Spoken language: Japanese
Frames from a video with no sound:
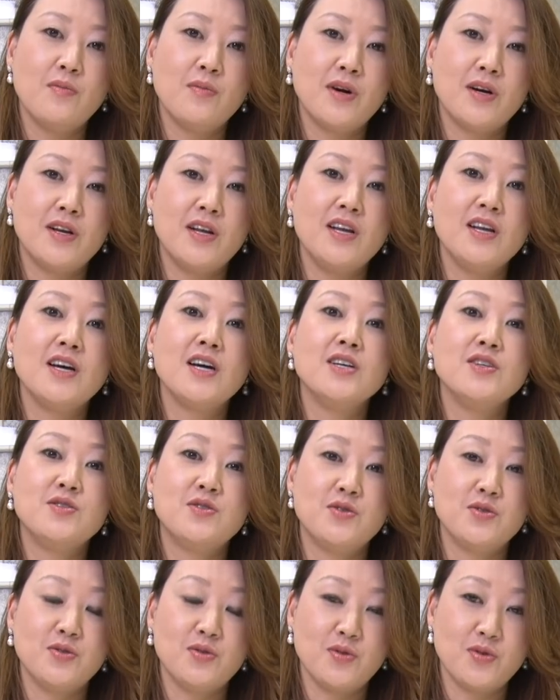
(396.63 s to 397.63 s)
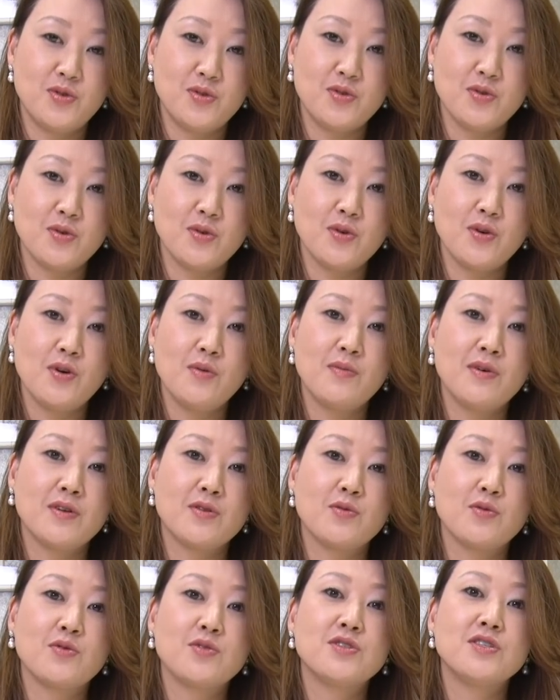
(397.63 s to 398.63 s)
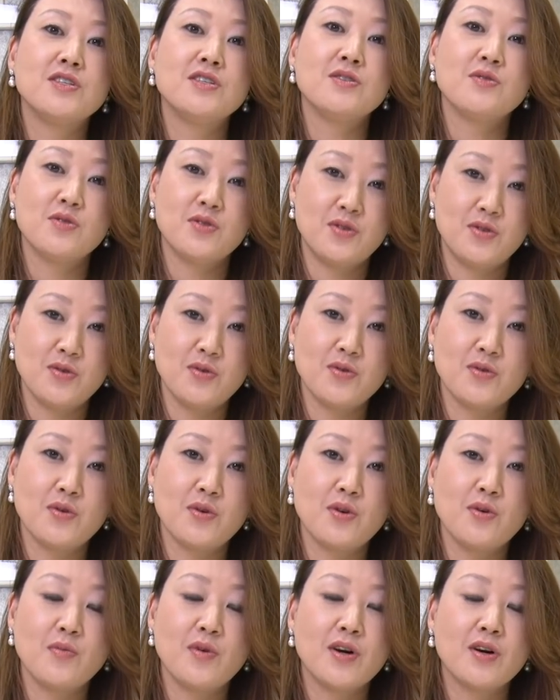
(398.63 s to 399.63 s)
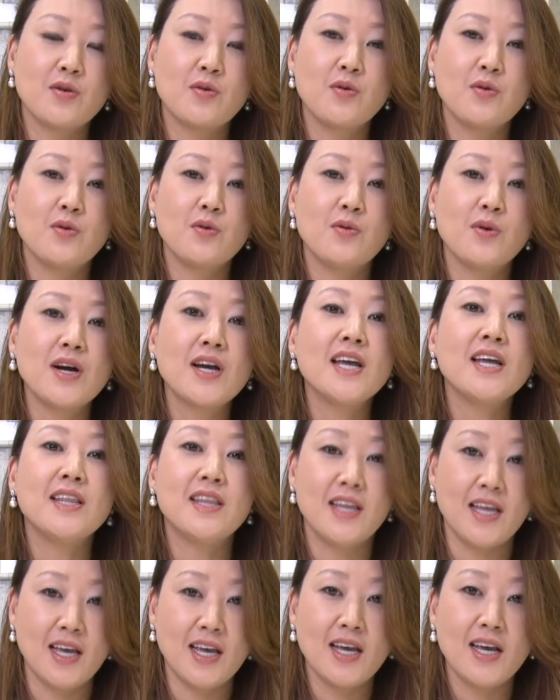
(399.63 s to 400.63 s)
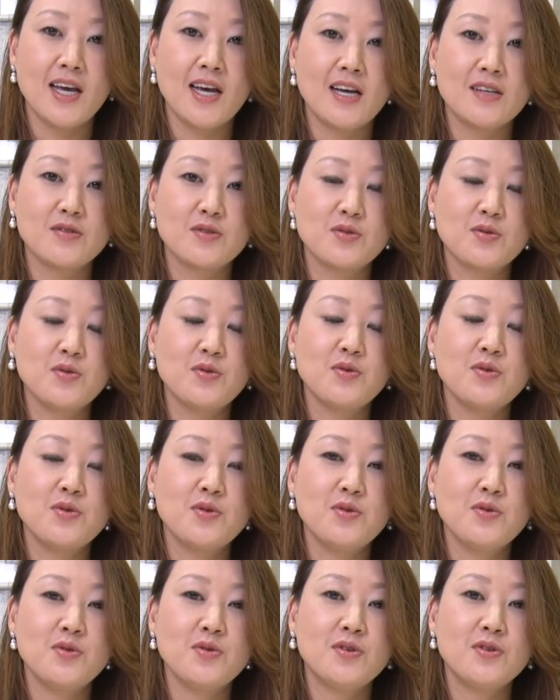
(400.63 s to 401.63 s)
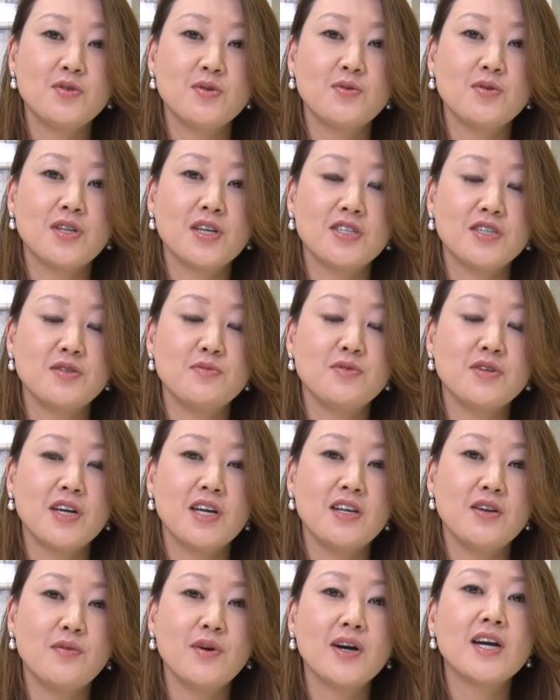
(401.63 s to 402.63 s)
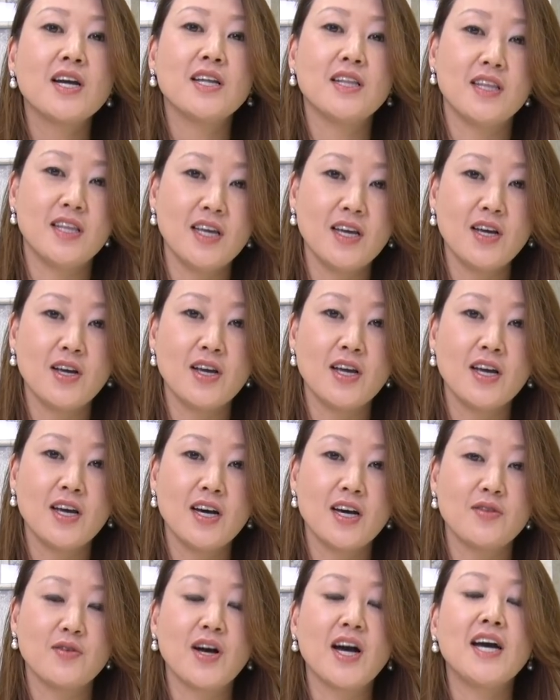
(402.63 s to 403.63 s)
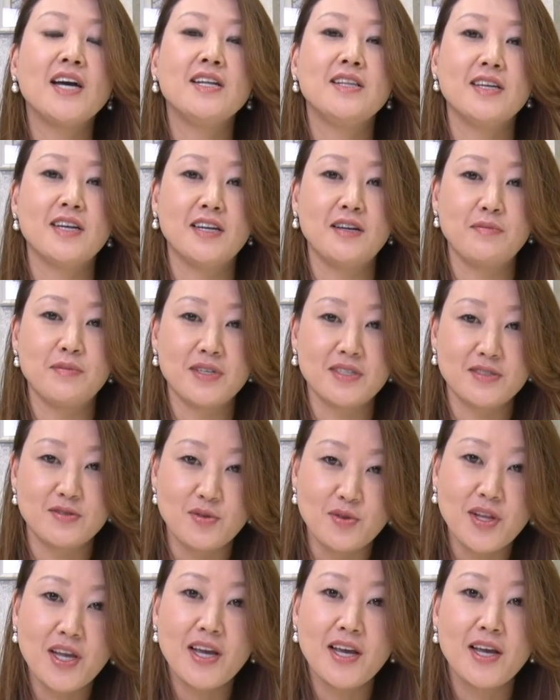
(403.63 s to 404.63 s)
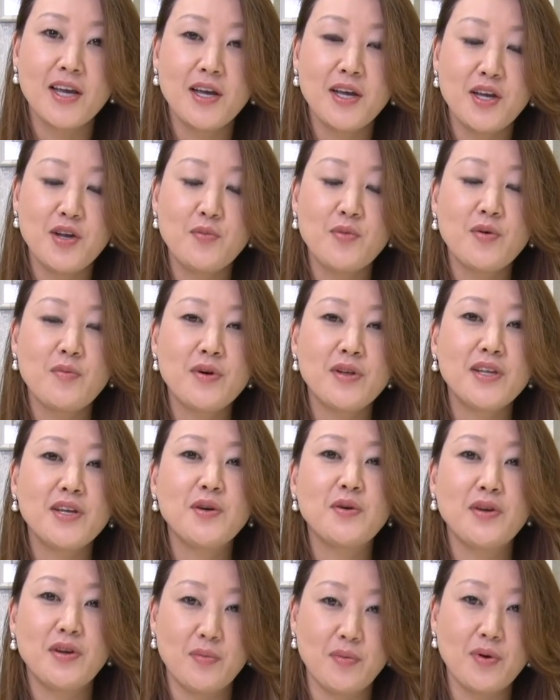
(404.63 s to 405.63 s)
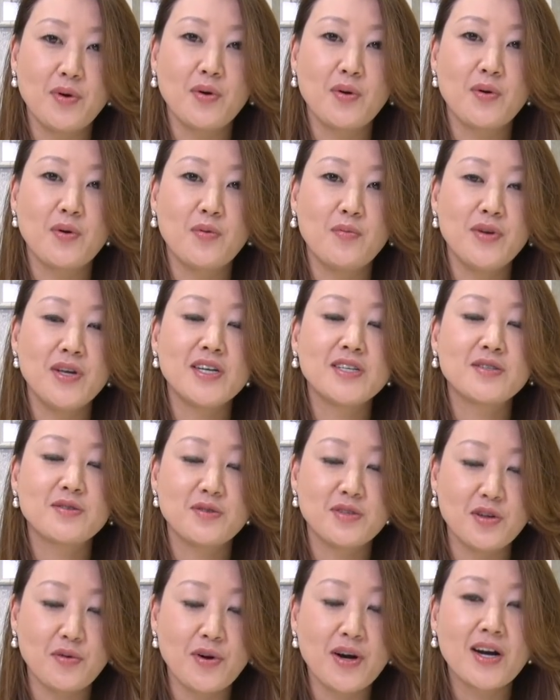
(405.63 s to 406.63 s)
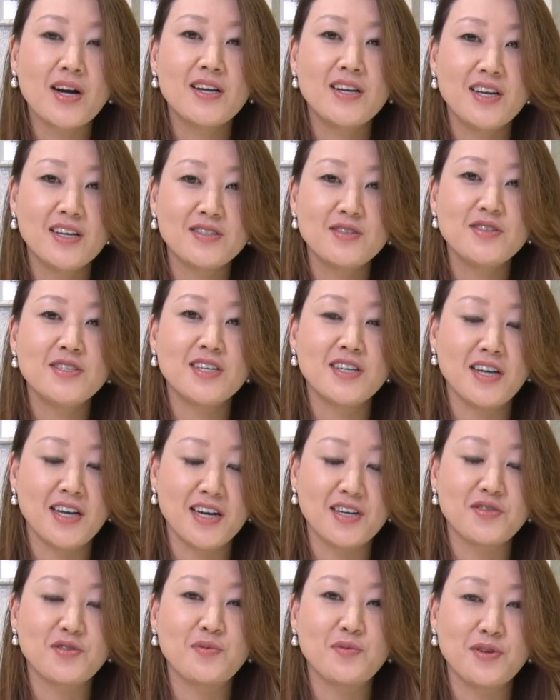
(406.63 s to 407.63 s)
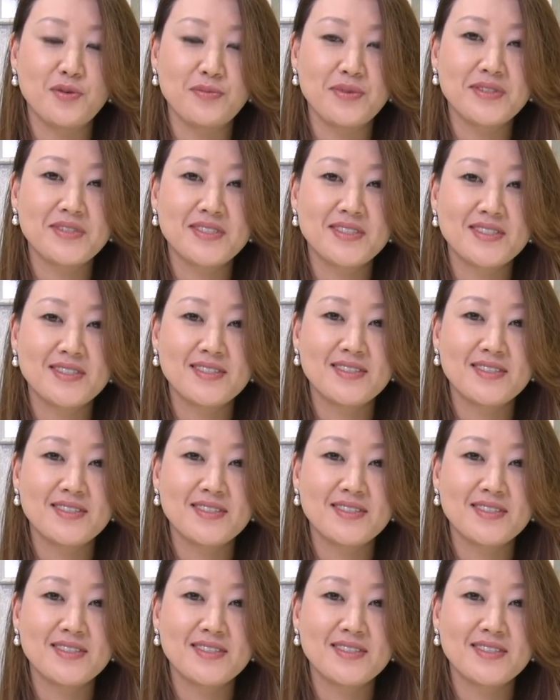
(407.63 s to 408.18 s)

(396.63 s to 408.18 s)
まあ、恋愛中の人、まあ、独身の人と、まあ、こう分けてあのそういう人たち向けに分けてあの書いてありますので今までよりもこう見やすくて分かりやすいんじゃないかと思います。